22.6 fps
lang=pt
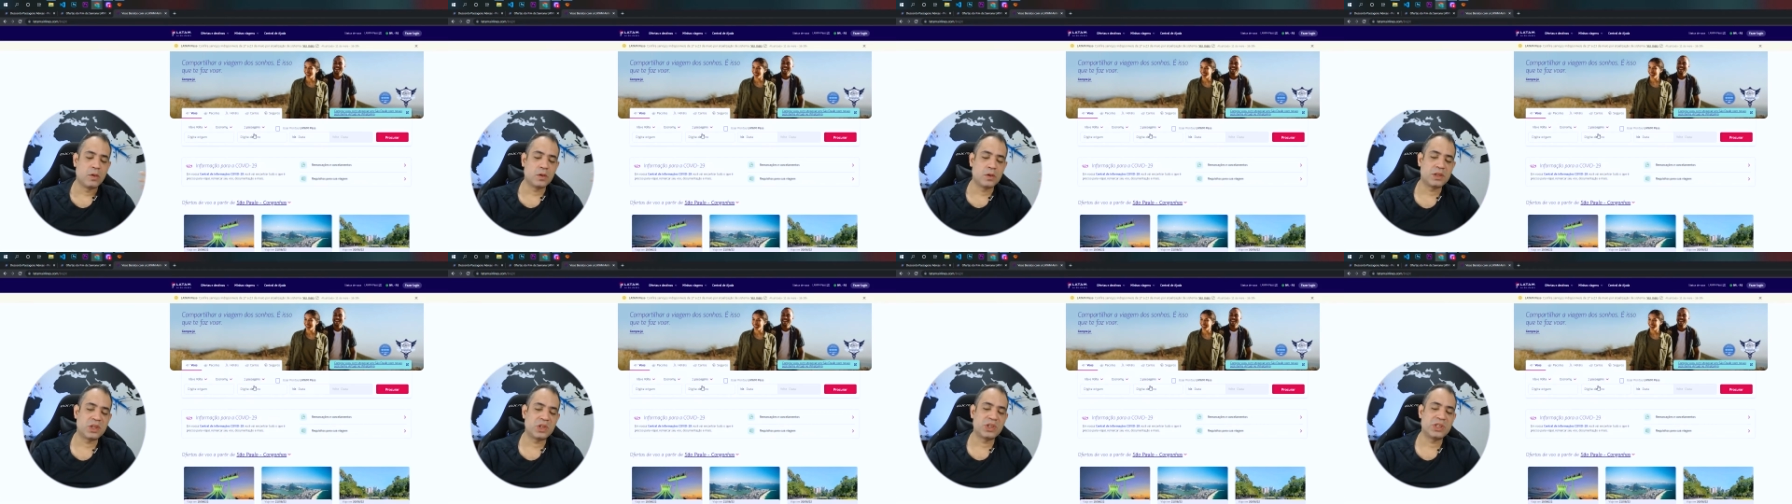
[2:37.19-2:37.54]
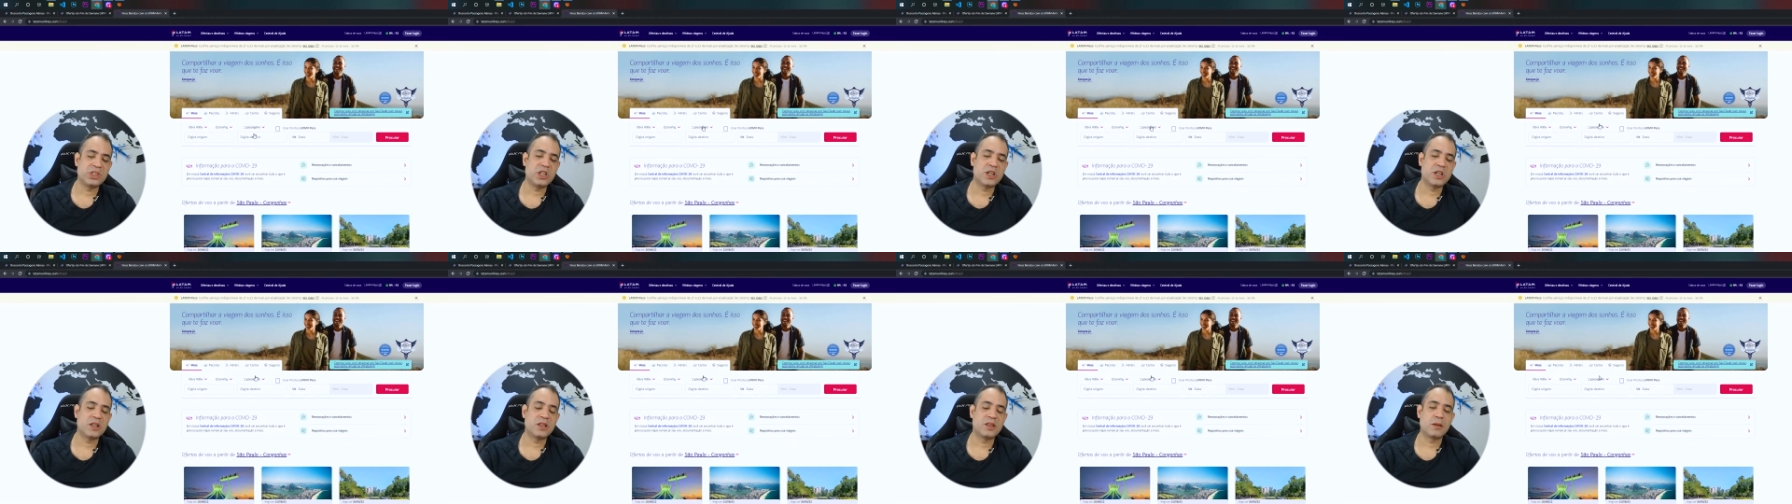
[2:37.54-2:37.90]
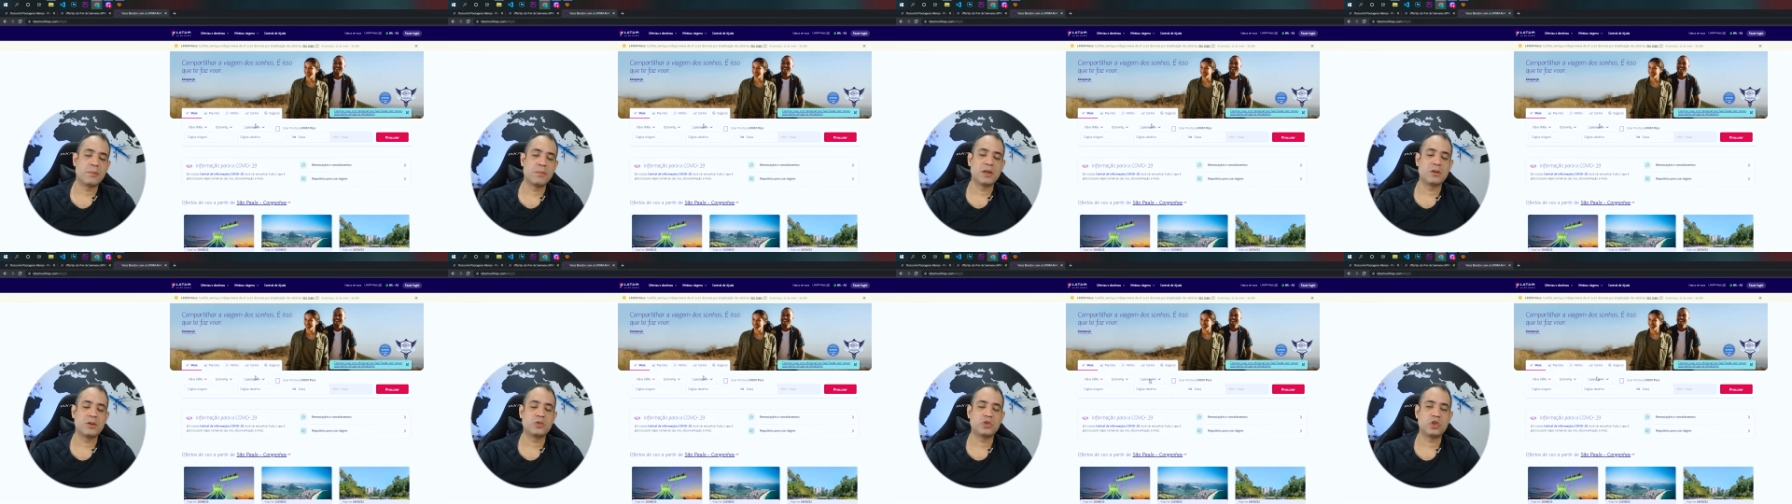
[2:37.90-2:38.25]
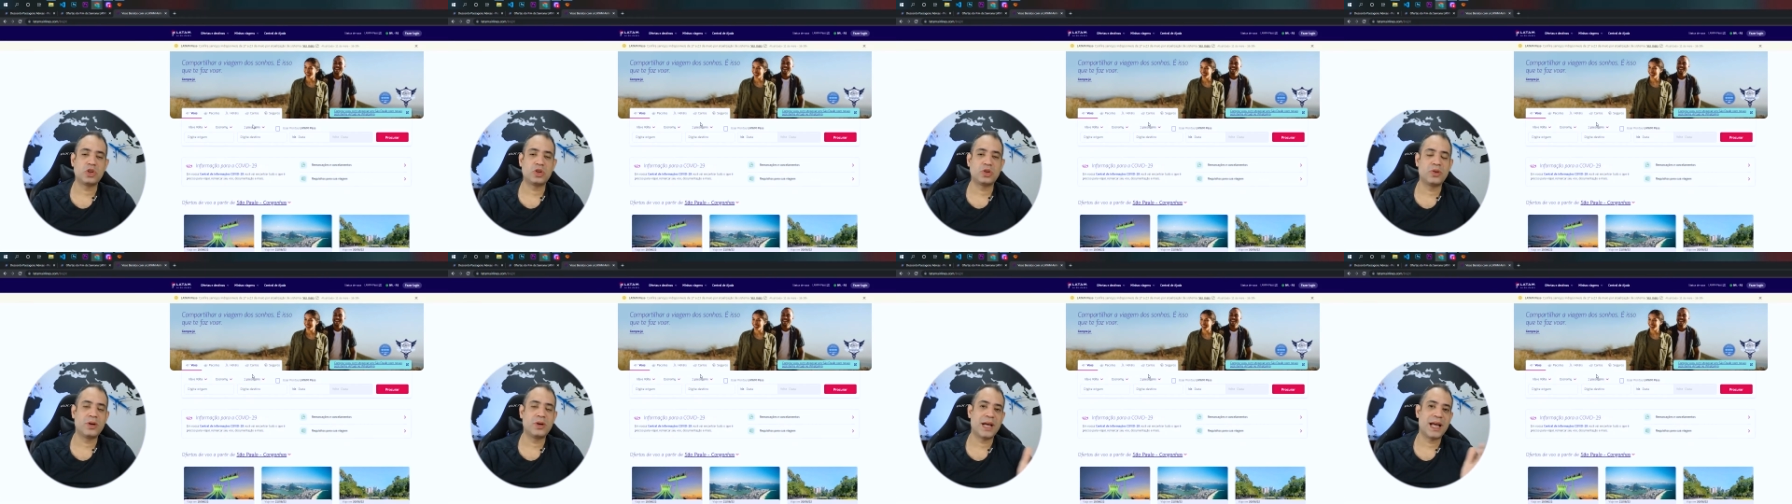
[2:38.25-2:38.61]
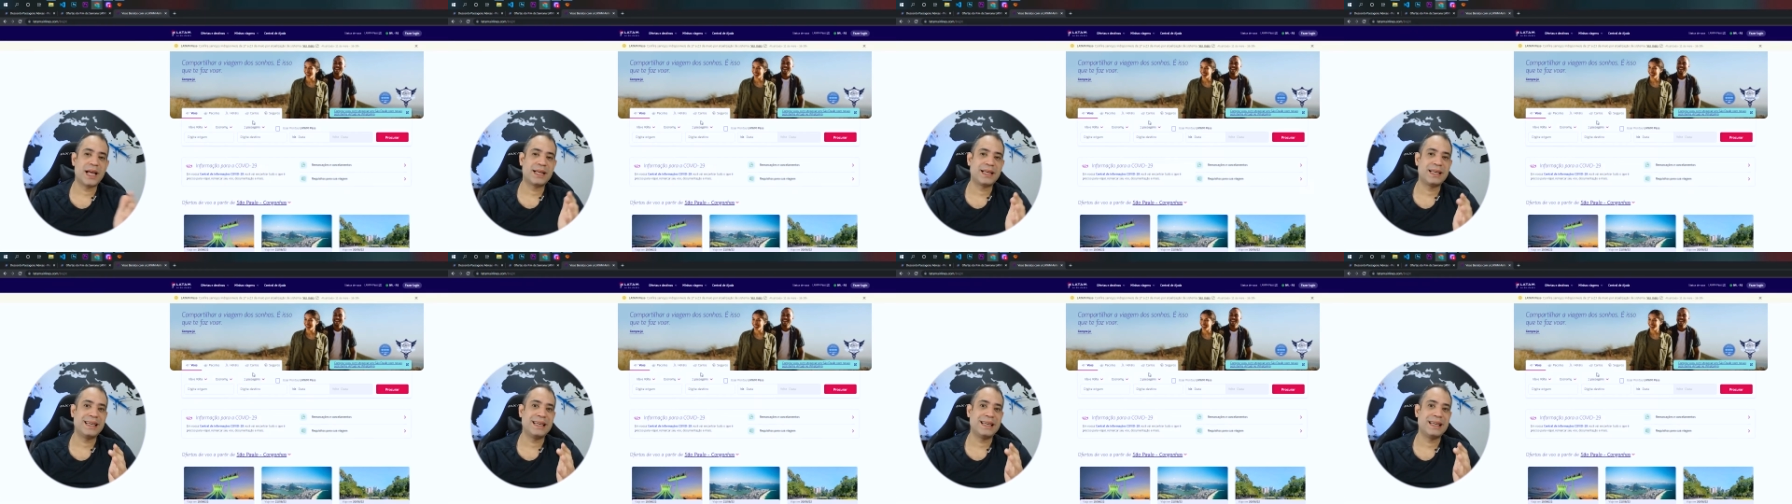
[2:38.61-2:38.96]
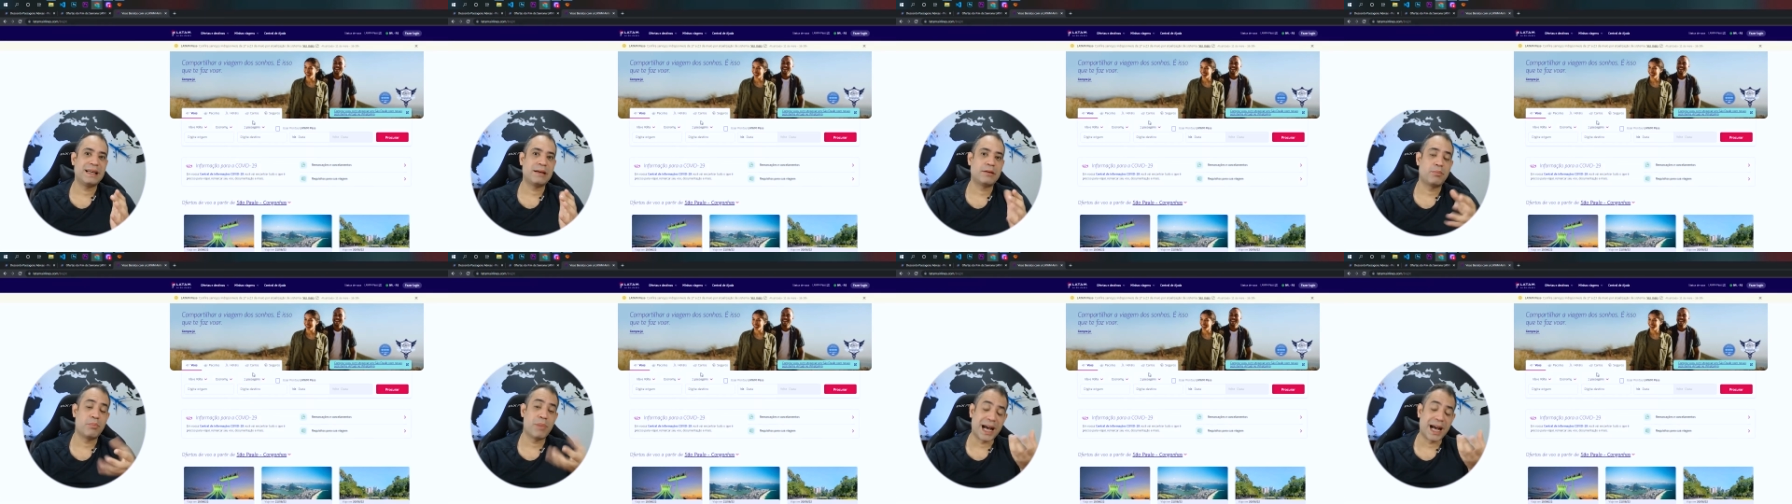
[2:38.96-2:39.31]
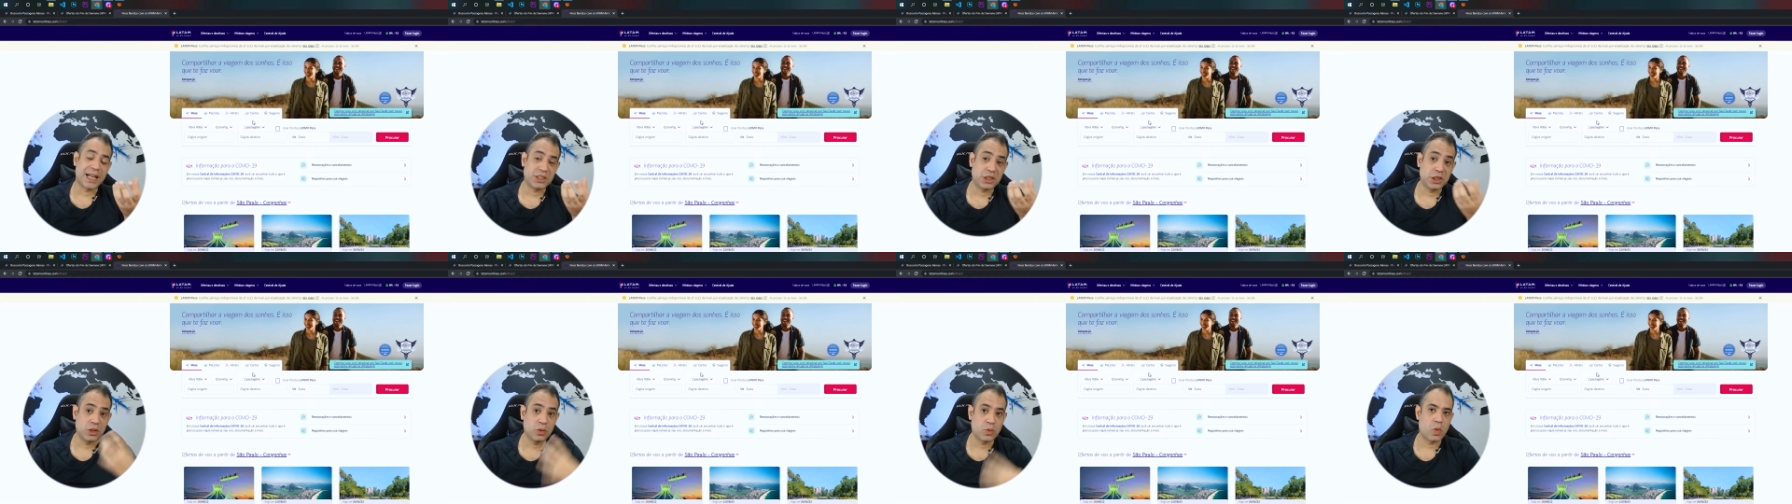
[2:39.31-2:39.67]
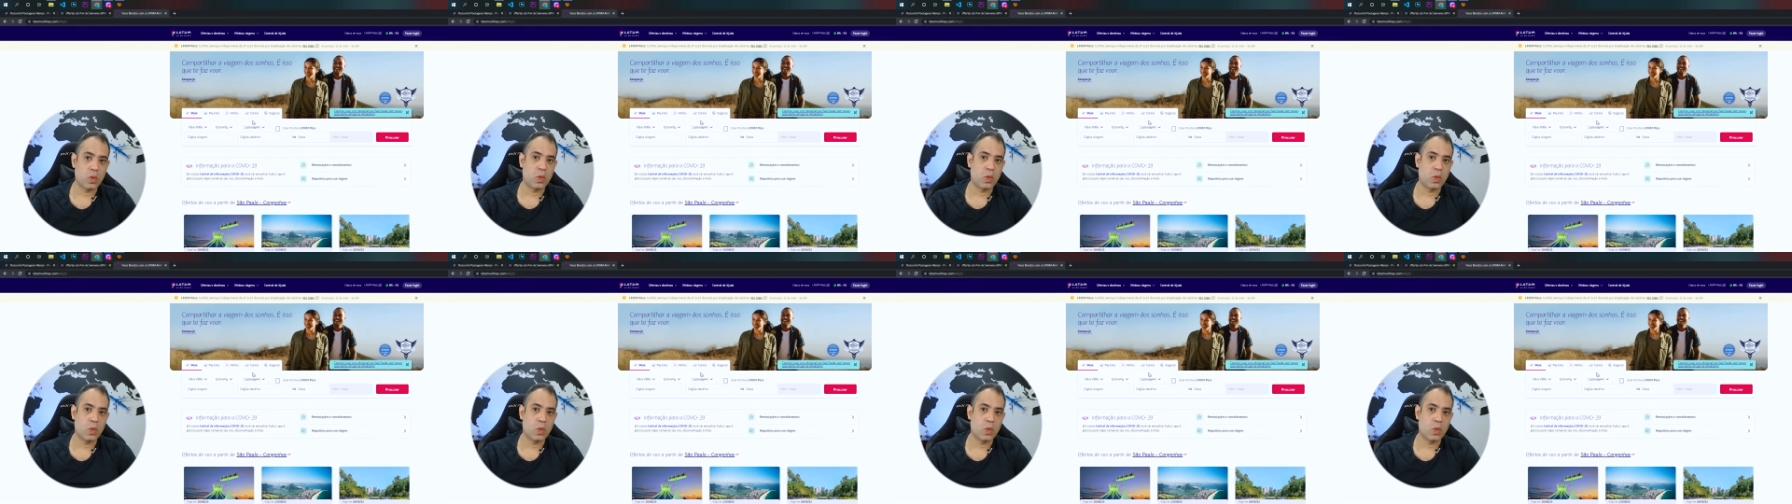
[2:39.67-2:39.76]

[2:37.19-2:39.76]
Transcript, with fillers: Outra dica também que eu te dou é que baixe